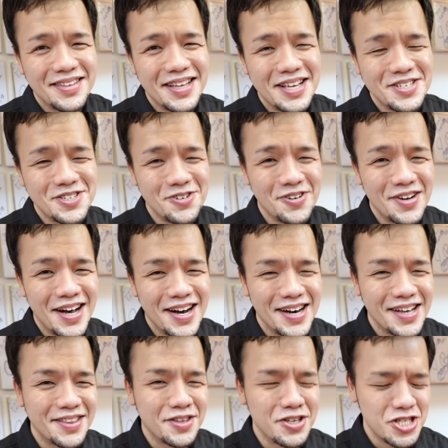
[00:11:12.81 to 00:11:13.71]
テンションが
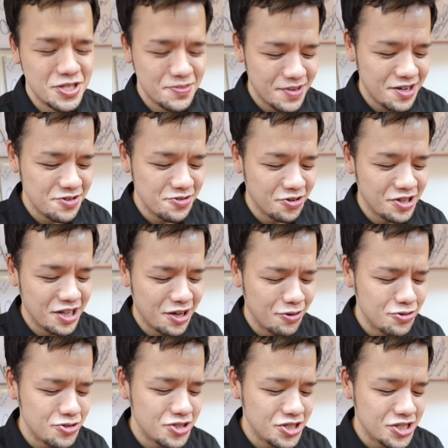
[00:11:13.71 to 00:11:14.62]
上がってしまうよう
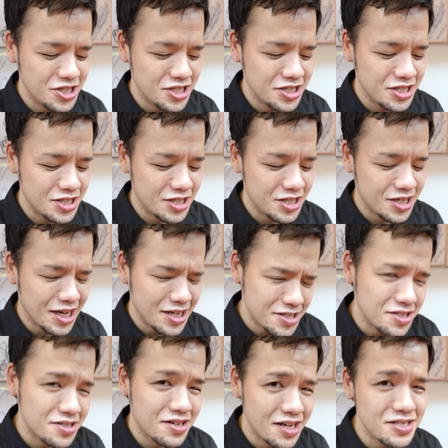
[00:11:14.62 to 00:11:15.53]
な美味しい
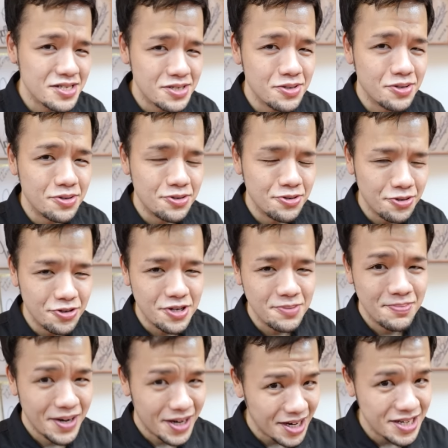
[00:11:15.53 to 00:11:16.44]
数々の料
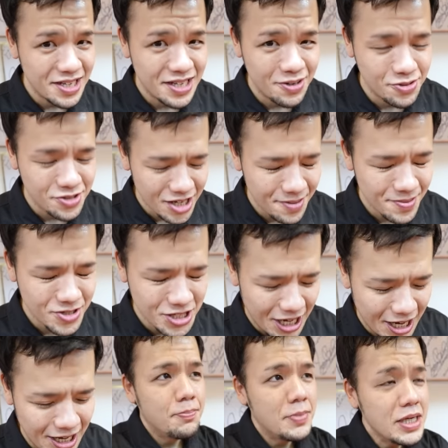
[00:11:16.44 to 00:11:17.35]
理ばかりでございまし
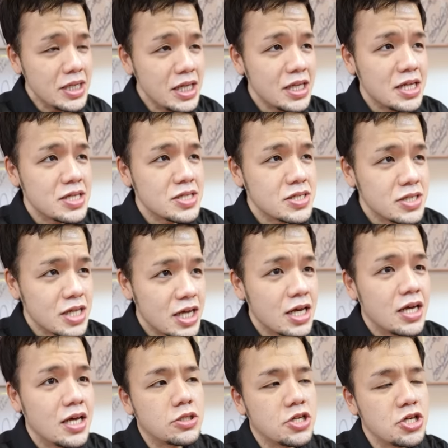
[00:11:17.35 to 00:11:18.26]
た。まだです
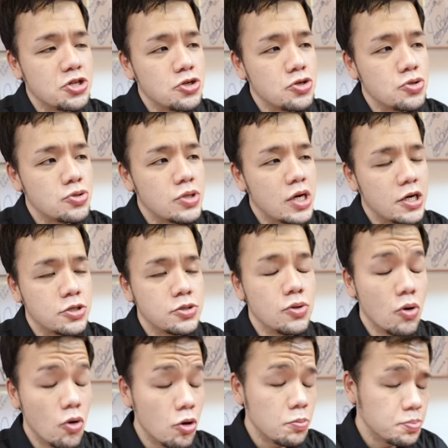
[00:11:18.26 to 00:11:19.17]
ね、
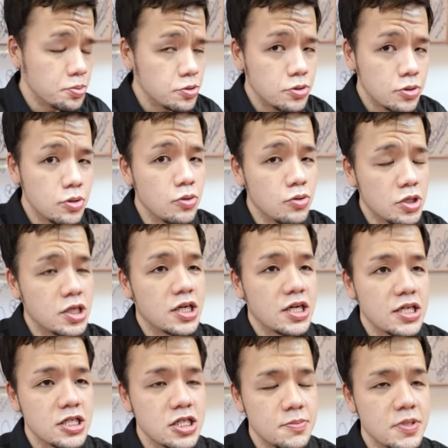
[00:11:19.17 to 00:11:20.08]
リニューアルオープン後に
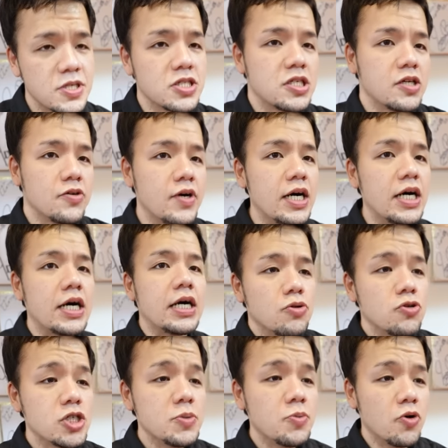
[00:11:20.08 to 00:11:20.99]
関しまして
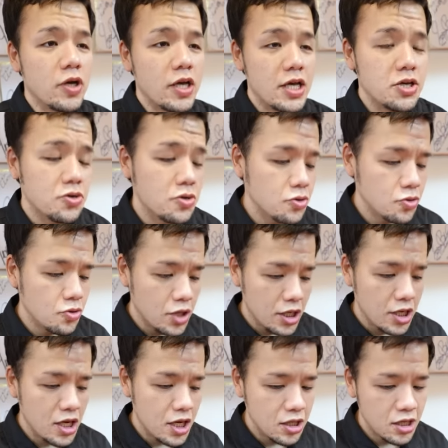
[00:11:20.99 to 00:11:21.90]
は、どうしても営業の
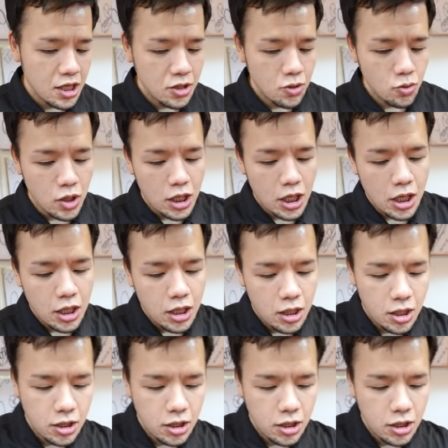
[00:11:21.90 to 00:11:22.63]
ね、携帯とか、